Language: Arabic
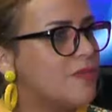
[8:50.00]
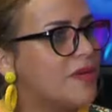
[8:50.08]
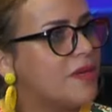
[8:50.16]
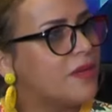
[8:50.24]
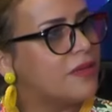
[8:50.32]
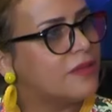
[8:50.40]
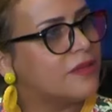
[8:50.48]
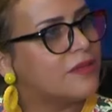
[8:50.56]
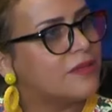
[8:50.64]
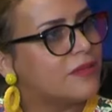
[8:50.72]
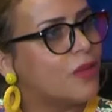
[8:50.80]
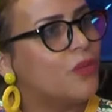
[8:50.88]
لبرا
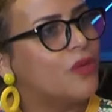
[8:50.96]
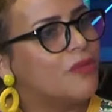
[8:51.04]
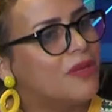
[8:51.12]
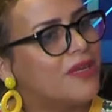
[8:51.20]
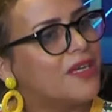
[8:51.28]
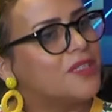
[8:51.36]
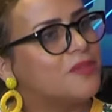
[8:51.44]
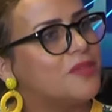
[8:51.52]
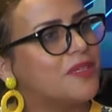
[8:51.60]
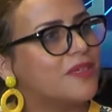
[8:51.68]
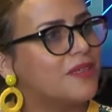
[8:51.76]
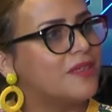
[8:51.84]
تطور من
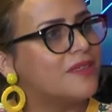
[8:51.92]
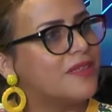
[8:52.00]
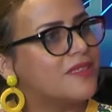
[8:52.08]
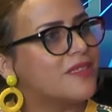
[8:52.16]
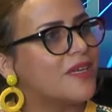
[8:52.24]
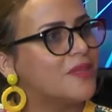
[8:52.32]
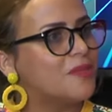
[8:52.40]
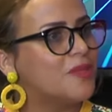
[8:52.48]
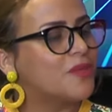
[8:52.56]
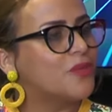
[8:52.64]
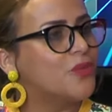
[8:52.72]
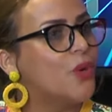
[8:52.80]
خدمتك إيه. تهز
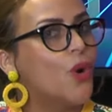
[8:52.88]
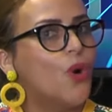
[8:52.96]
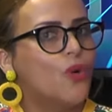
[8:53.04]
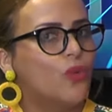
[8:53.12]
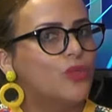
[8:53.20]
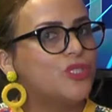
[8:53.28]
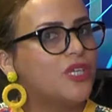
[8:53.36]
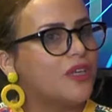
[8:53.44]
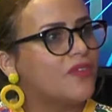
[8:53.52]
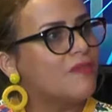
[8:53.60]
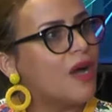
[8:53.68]
خدمتك وتشارك في